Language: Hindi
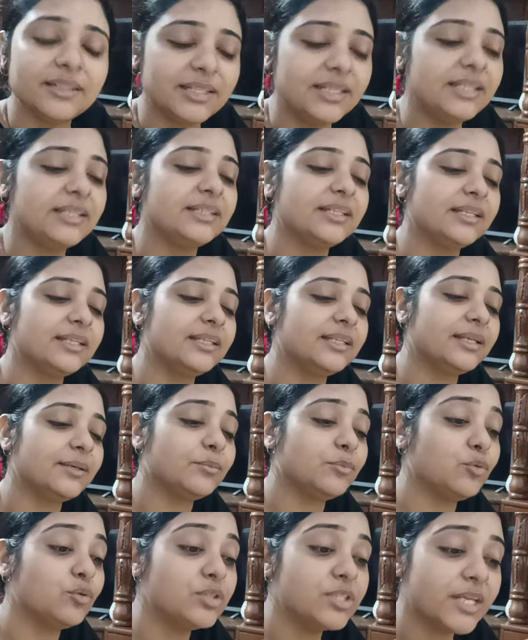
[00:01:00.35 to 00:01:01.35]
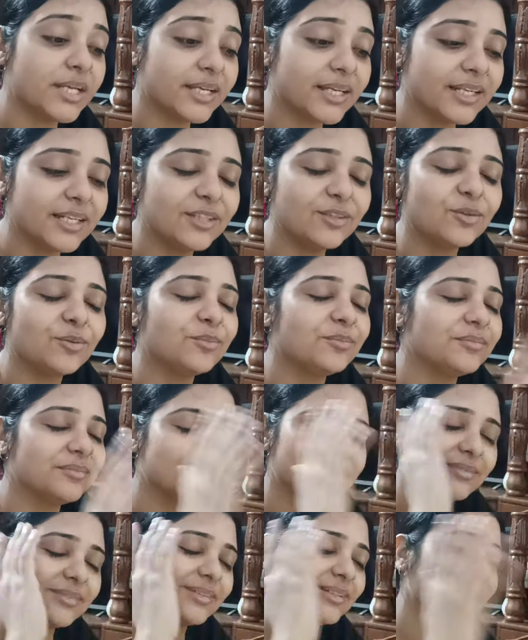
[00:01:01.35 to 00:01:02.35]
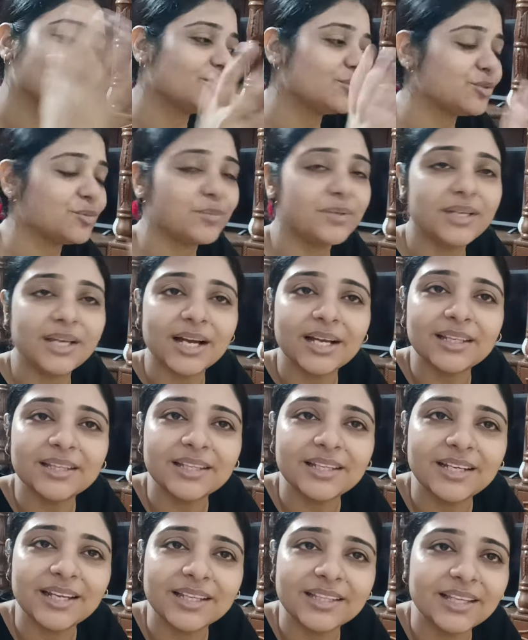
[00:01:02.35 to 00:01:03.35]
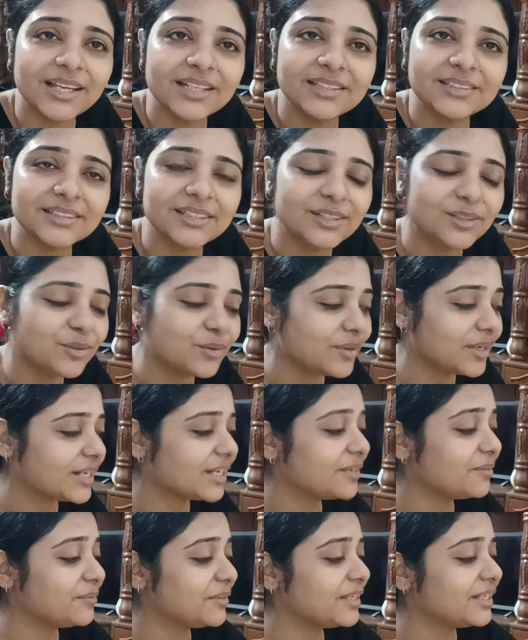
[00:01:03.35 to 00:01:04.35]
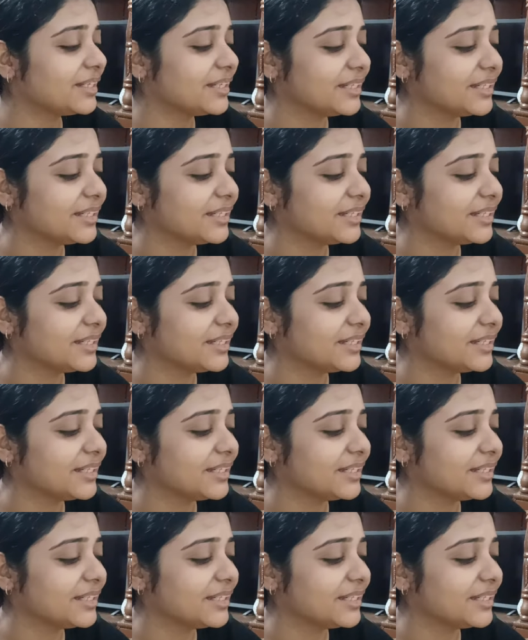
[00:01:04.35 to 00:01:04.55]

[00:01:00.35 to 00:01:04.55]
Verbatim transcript: हीलिंग दे देते हैं भूल जाएंगे नहीं तो कुछ भी याद नहीं रहता है आजकल तो आगे में